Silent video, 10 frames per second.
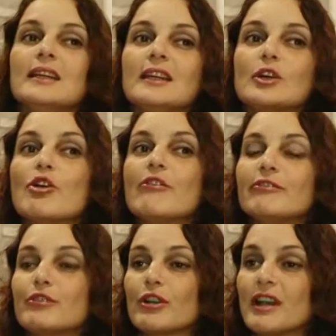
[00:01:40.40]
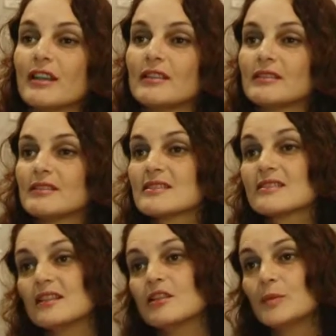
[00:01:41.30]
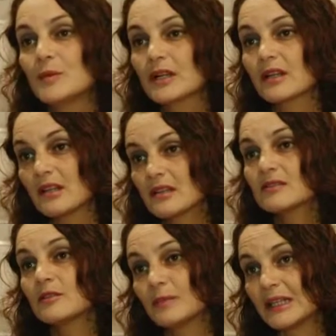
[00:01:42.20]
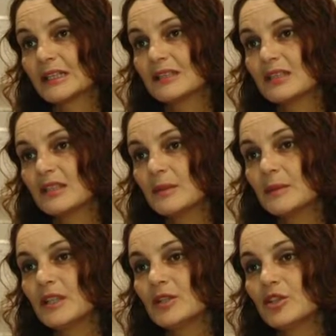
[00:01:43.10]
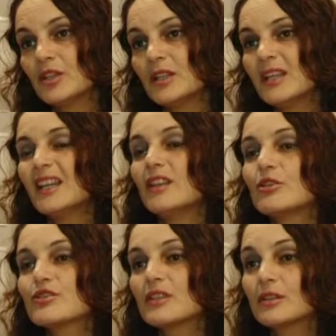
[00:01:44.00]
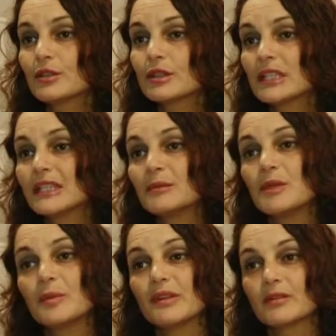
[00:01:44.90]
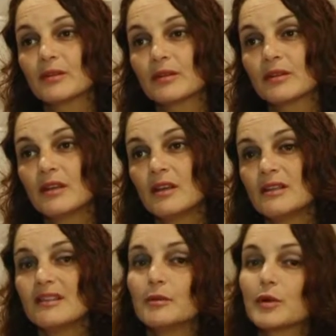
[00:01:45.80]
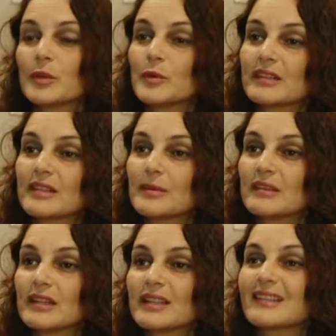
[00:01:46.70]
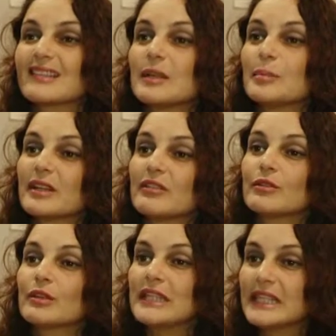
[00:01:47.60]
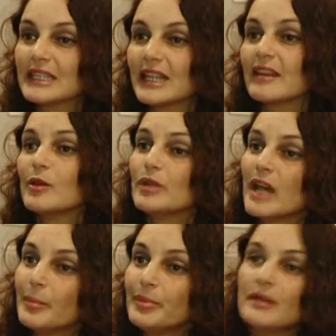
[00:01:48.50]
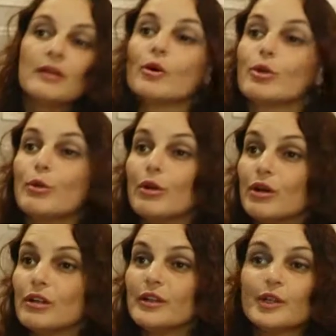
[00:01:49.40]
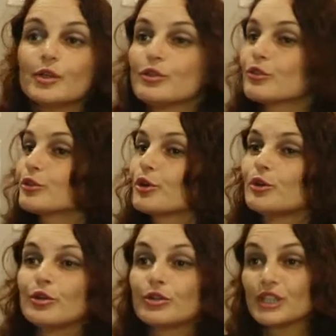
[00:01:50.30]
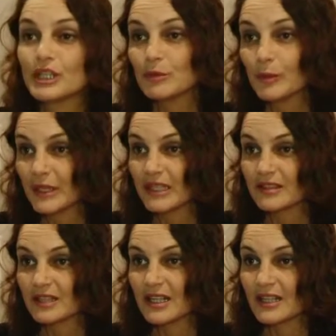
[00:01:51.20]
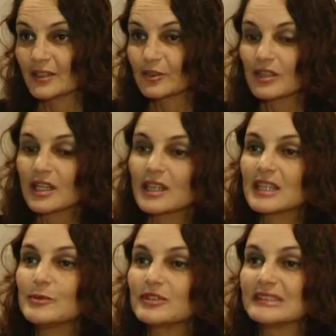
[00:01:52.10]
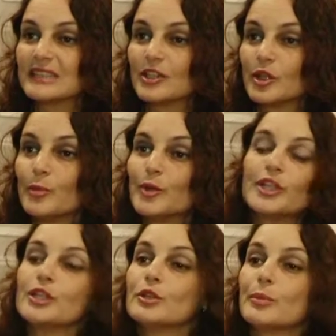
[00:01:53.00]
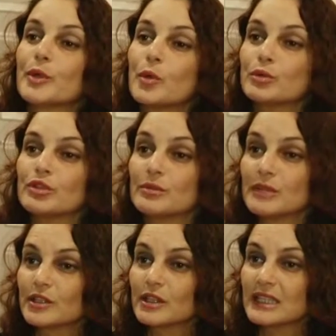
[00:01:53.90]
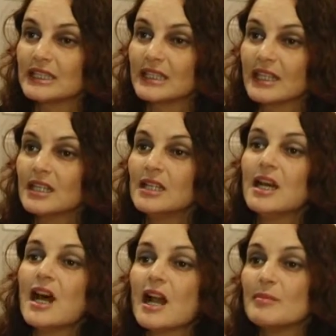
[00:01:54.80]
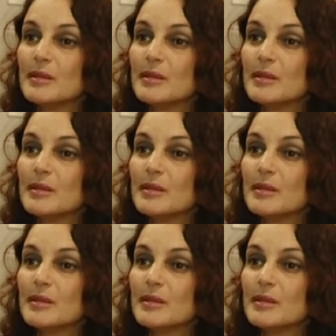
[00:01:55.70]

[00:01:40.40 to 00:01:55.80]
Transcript: eh, Comfortline, cinco puertas, con bastante equipamiento, en 230 mil pesos. Si vos te pones a pensar que es el precio de lista de un app o de un gol que hoy nosotros no tenemos para entregar. Entonces, ¿qué estamos haciendo? Poniendo producto de mejor calidad al